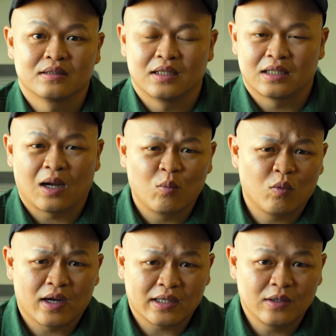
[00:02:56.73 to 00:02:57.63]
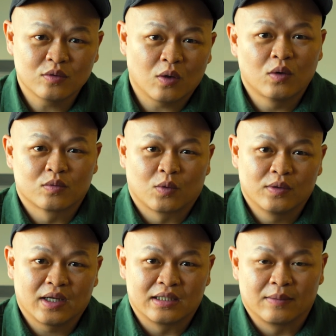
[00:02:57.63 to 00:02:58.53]
thì thông qua cái yếu tố độ tuổi
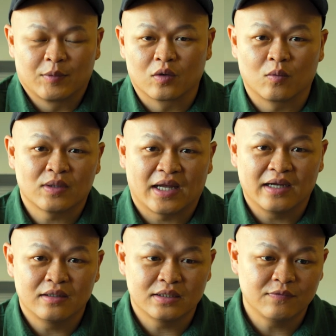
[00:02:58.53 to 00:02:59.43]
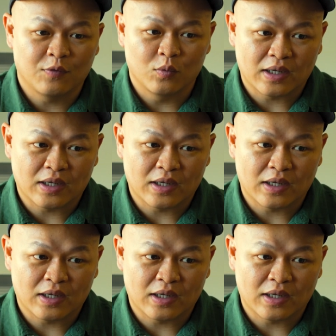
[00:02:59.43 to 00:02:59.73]
này thì mọi người cũng thấy đó chính phủ